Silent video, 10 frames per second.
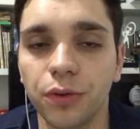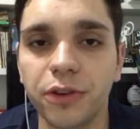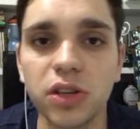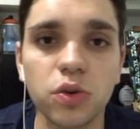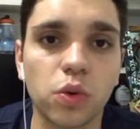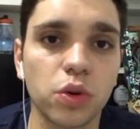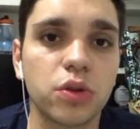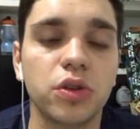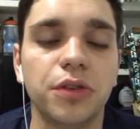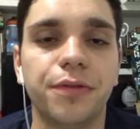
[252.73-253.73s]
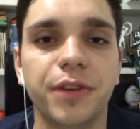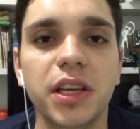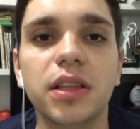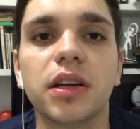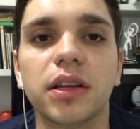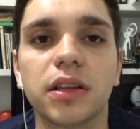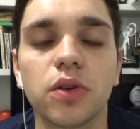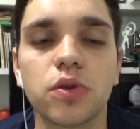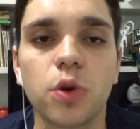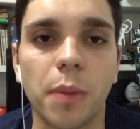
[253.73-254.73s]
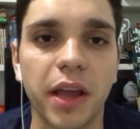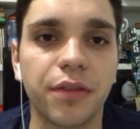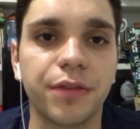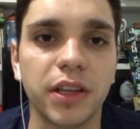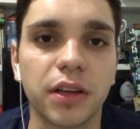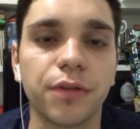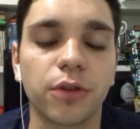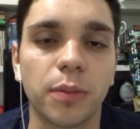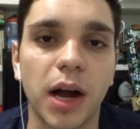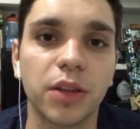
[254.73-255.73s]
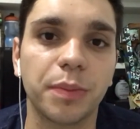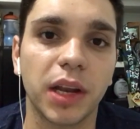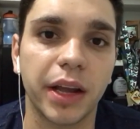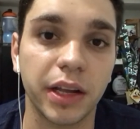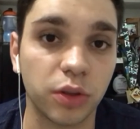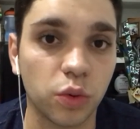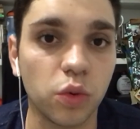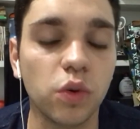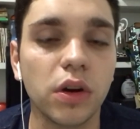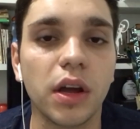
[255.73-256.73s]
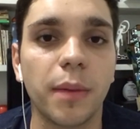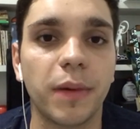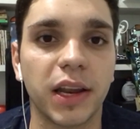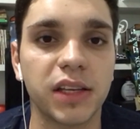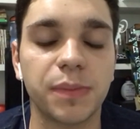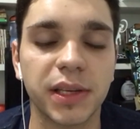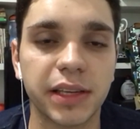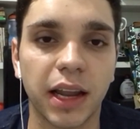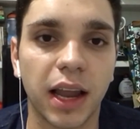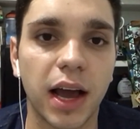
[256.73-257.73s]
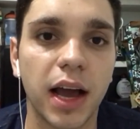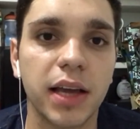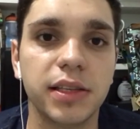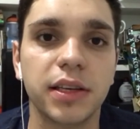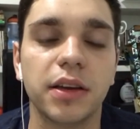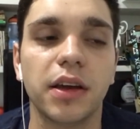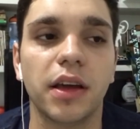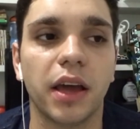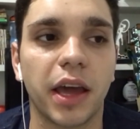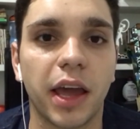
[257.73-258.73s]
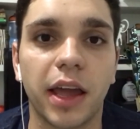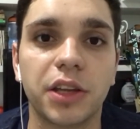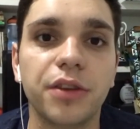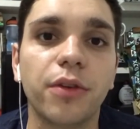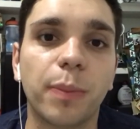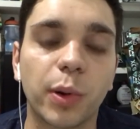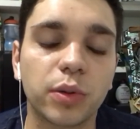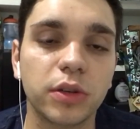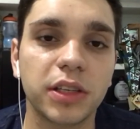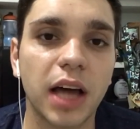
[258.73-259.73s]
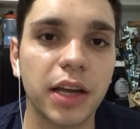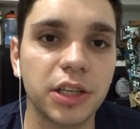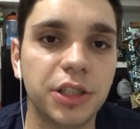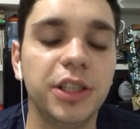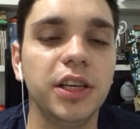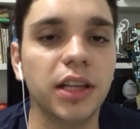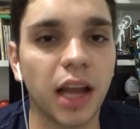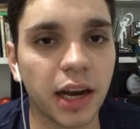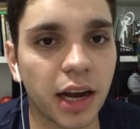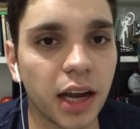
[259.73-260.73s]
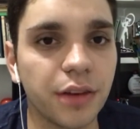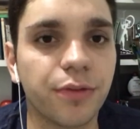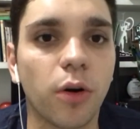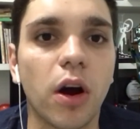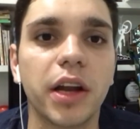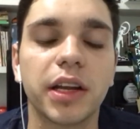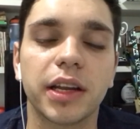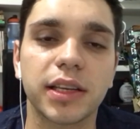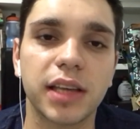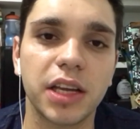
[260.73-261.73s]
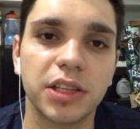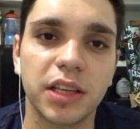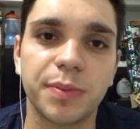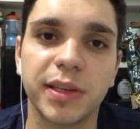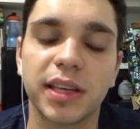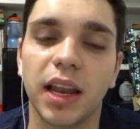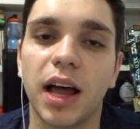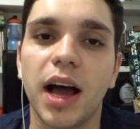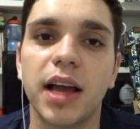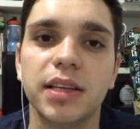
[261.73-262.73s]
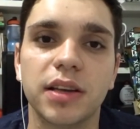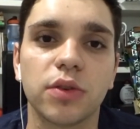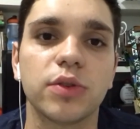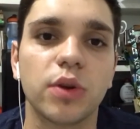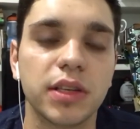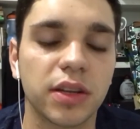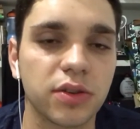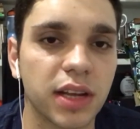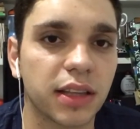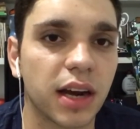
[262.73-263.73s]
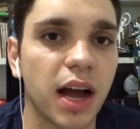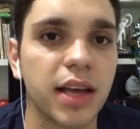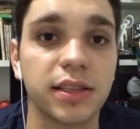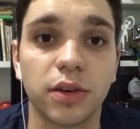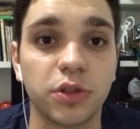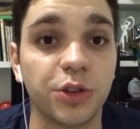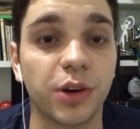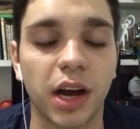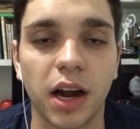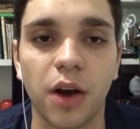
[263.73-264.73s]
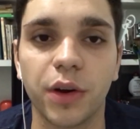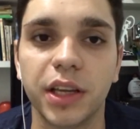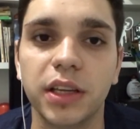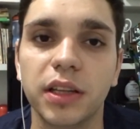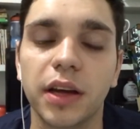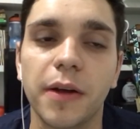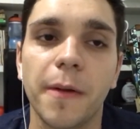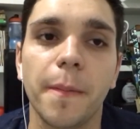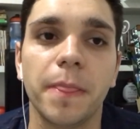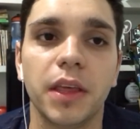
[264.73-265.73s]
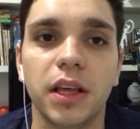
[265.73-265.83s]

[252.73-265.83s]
eu fiz o curso de fitter, então eu sou bike fitter formado pela Retu, pela Specialize. É, tive a oportunidade de ir lá na Califórnia, na sede da Specialize, há uns dois anos atrás, não tinha o canal ainda.